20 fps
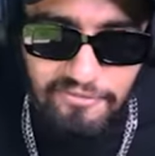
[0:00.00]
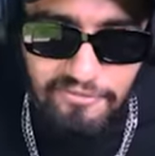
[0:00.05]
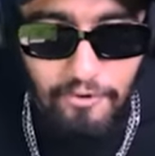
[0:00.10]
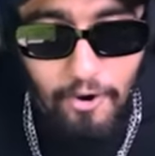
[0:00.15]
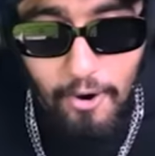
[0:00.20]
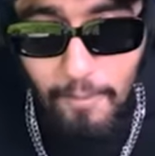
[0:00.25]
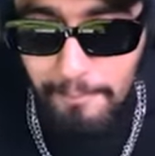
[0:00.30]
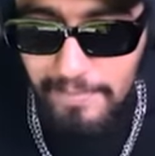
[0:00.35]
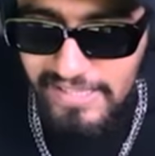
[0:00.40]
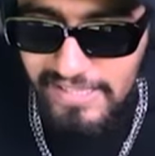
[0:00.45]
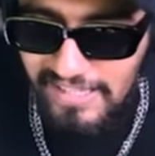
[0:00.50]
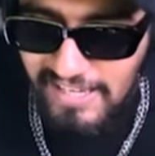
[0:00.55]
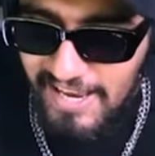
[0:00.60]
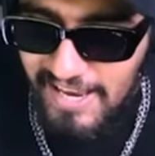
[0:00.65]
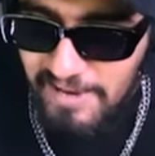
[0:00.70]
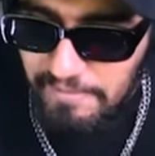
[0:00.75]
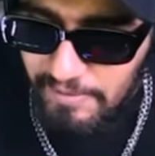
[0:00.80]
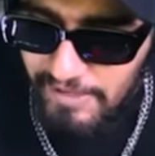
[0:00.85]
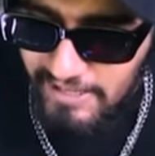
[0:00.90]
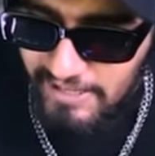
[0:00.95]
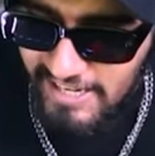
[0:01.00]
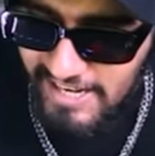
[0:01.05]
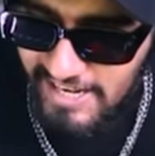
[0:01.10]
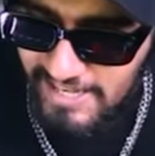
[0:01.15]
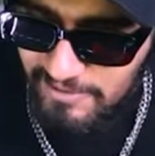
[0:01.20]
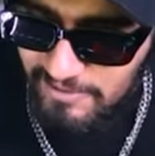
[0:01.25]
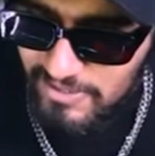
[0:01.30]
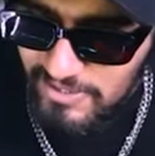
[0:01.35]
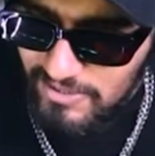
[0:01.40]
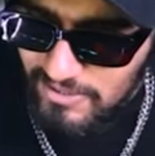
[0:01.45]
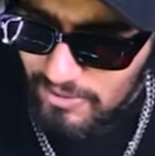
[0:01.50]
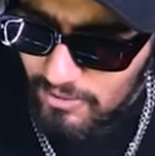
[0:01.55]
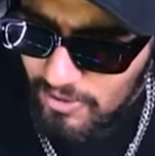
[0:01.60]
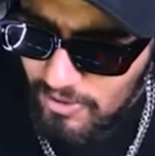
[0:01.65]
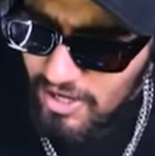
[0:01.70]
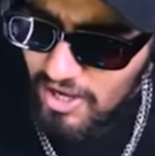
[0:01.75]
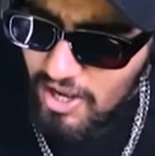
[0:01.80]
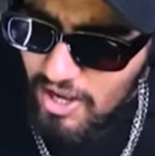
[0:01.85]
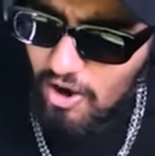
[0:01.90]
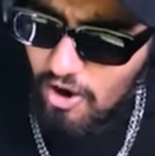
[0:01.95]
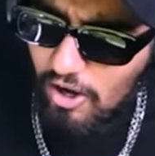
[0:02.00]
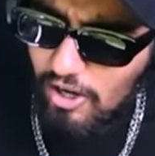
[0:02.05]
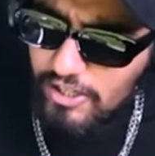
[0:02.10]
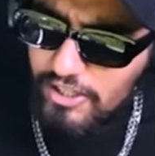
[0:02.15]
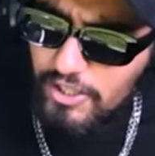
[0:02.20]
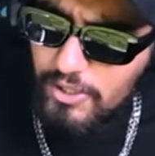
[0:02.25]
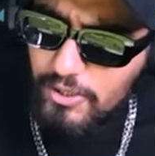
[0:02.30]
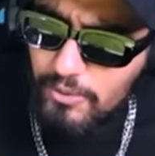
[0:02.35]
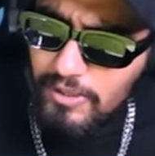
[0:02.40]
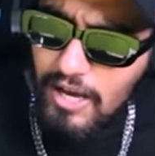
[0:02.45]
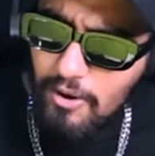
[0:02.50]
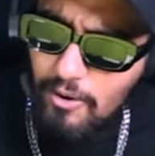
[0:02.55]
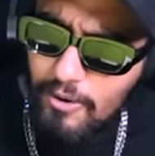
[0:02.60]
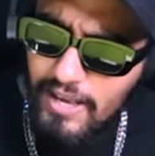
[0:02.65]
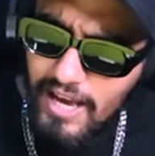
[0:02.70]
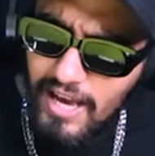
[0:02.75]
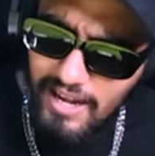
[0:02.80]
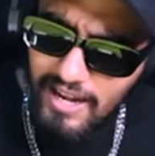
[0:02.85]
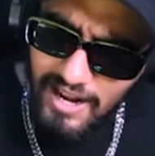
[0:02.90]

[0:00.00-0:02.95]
फॉर्म में दिखाई पड़ रहे हैं दोस्तों और क्यों ना हो यार